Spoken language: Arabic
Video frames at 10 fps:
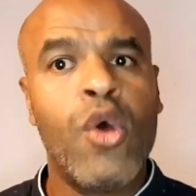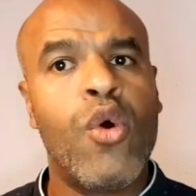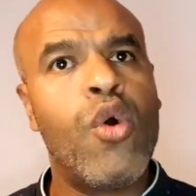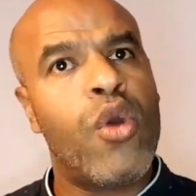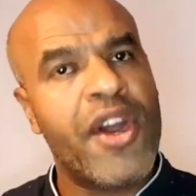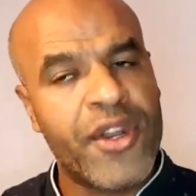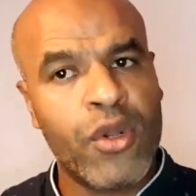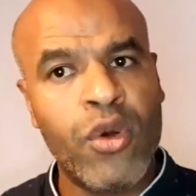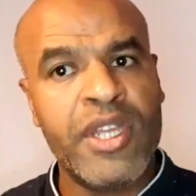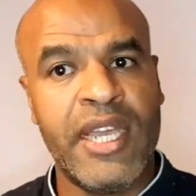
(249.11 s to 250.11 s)

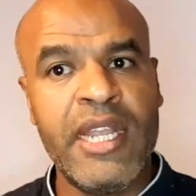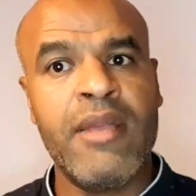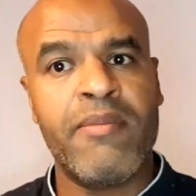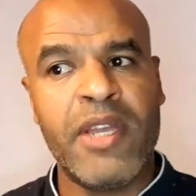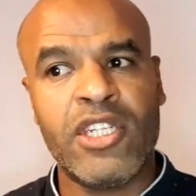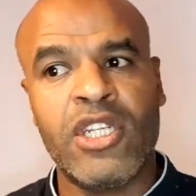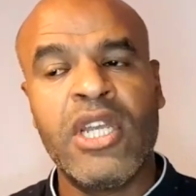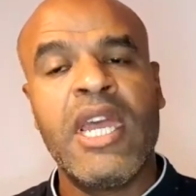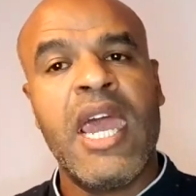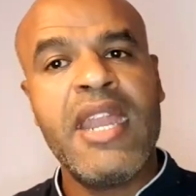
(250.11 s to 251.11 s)
وقرروا يعني باش
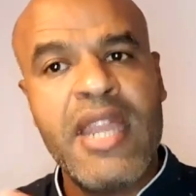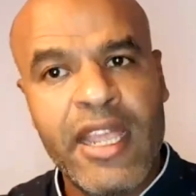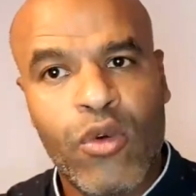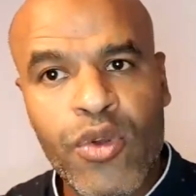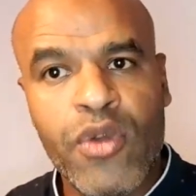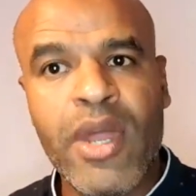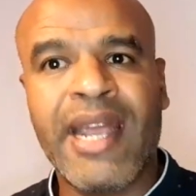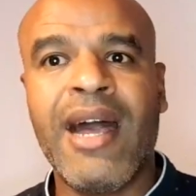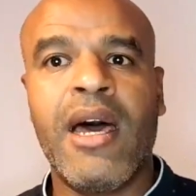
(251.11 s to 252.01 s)
ان يكون هناك